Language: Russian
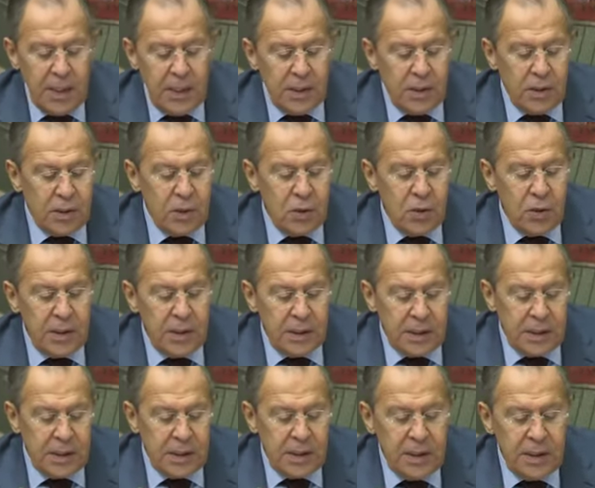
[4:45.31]
«История
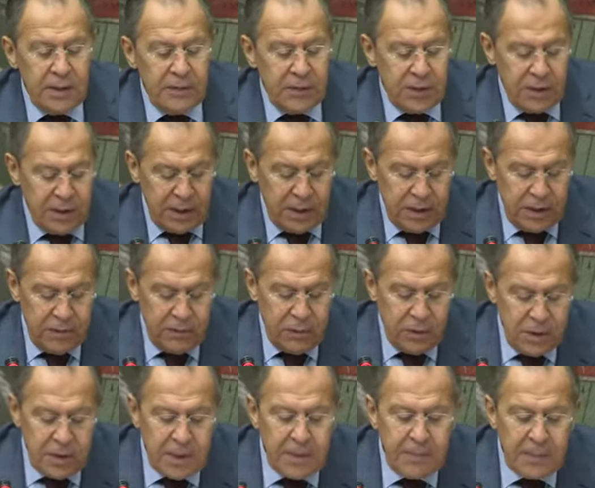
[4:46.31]
России вчера,
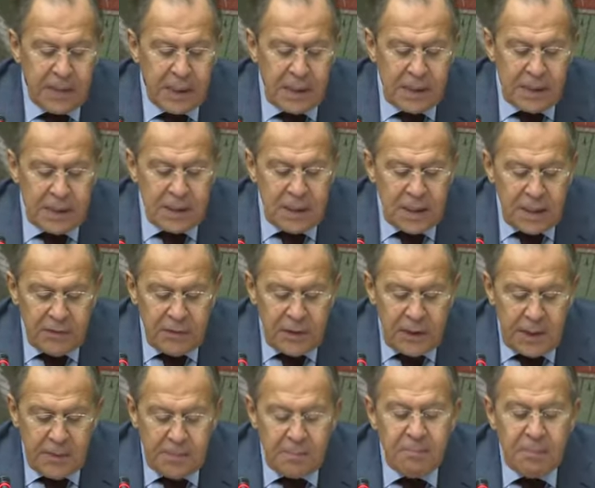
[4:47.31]
сегодня,
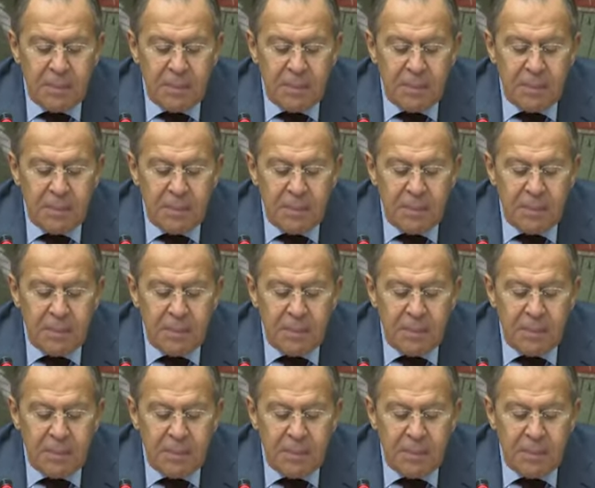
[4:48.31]
завтра».